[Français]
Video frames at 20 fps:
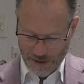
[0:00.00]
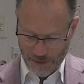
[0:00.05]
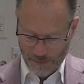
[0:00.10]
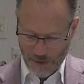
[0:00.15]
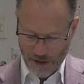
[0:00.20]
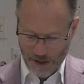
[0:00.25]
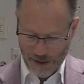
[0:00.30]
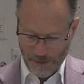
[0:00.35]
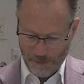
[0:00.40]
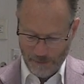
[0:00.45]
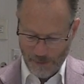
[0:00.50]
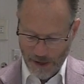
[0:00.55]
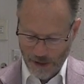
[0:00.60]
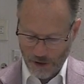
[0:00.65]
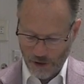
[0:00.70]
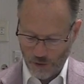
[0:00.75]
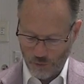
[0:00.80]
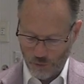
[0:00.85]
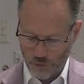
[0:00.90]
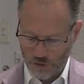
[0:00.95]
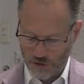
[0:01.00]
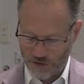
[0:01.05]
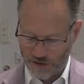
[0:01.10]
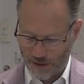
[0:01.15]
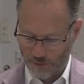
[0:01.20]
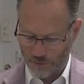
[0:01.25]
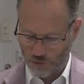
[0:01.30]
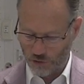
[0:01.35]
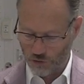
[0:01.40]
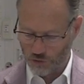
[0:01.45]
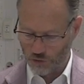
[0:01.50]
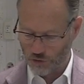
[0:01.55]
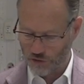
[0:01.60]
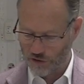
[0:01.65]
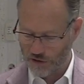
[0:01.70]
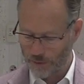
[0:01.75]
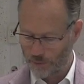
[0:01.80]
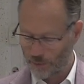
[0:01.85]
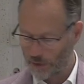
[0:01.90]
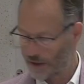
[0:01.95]
n'apparaît pas comme une symbiose
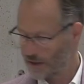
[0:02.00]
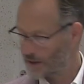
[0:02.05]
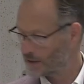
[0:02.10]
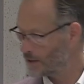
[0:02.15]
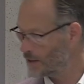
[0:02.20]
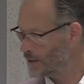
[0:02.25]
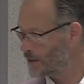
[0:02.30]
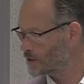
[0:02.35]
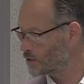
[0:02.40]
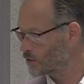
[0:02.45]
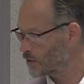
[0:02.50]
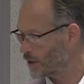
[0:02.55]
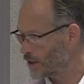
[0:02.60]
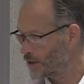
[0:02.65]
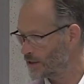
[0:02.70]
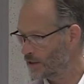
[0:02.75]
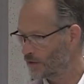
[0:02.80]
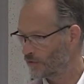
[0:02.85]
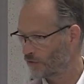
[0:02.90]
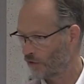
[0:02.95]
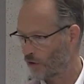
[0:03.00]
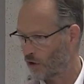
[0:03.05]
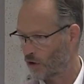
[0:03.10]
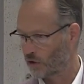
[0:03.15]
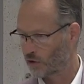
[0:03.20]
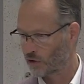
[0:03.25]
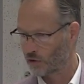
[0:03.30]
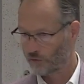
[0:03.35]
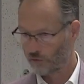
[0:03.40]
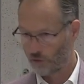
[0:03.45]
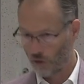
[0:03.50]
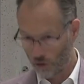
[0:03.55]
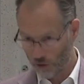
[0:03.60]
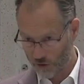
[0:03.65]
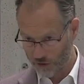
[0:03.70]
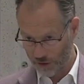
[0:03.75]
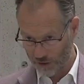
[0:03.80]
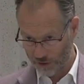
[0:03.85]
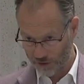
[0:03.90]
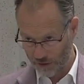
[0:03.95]
aussi précise que l'indique Frank
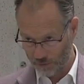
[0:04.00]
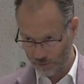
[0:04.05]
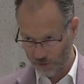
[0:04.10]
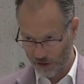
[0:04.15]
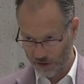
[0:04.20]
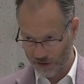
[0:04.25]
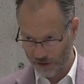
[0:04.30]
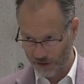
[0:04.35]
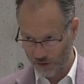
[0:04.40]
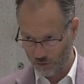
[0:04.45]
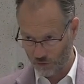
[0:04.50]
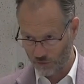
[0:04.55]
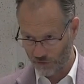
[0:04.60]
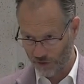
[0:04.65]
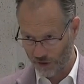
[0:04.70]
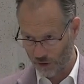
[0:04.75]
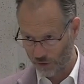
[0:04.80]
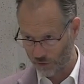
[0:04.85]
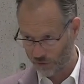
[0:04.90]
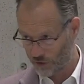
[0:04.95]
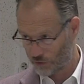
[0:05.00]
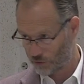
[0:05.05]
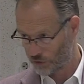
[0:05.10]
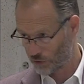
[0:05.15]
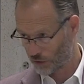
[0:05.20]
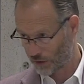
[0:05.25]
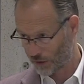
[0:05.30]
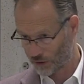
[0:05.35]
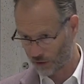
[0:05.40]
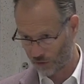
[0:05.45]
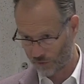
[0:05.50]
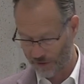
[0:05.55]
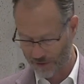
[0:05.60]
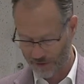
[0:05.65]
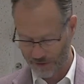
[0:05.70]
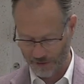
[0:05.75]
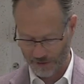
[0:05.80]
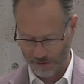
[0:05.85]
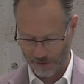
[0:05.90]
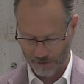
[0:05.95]
Frank c'est le type qui les a découverts en
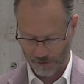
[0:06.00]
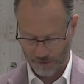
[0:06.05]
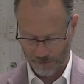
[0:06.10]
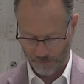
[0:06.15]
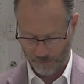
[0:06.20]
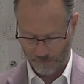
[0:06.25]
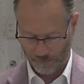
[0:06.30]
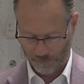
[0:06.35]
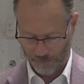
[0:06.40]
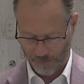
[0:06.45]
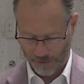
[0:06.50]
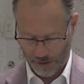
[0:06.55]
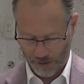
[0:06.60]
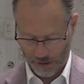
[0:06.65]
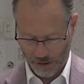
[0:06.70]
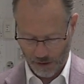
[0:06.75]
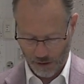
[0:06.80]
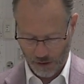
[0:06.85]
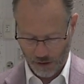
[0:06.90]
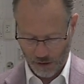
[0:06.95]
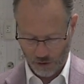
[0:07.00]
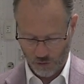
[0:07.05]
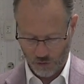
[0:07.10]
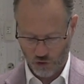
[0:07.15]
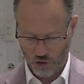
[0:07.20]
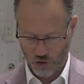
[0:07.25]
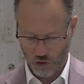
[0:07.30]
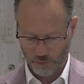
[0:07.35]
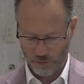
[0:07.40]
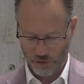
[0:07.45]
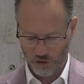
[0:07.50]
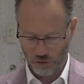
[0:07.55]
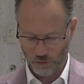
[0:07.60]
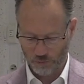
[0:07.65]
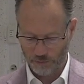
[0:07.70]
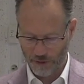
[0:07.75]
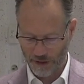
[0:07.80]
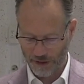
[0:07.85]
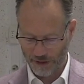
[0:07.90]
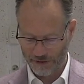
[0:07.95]
1885. Le champignon
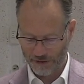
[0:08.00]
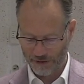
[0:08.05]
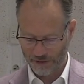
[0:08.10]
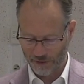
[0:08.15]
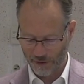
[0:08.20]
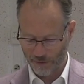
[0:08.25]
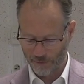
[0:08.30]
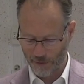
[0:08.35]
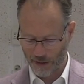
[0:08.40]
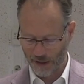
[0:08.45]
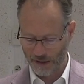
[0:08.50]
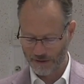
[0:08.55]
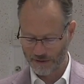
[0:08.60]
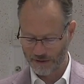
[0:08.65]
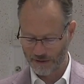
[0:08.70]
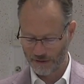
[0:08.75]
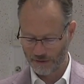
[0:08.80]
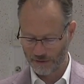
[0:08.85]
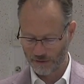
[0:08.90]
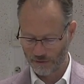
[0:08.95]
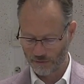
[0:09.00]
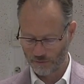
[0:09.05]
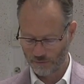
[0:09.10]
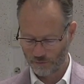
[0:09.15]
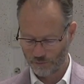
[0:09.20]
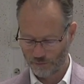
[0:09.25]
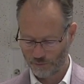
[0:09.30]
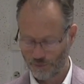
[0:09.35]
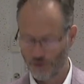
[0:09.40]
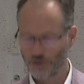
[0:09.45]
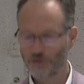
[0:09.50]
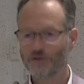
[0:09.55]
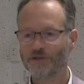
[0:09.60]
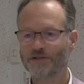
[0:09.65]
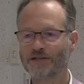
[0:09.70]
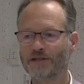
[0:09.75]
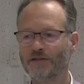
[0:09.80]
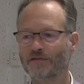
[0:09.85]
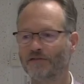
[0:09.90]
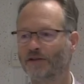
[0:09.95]
paraît être un parasite peu
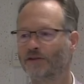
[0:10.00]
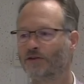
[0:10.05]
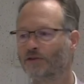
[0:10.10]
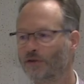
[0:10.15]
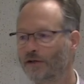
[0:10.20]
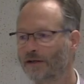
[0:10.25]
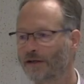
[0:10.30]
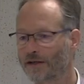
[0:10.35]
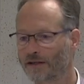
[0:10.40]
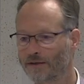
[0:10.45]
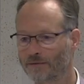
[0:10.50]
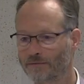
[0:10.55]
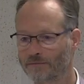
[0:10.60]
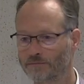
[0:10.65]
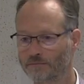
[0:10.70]
nocif et toléré,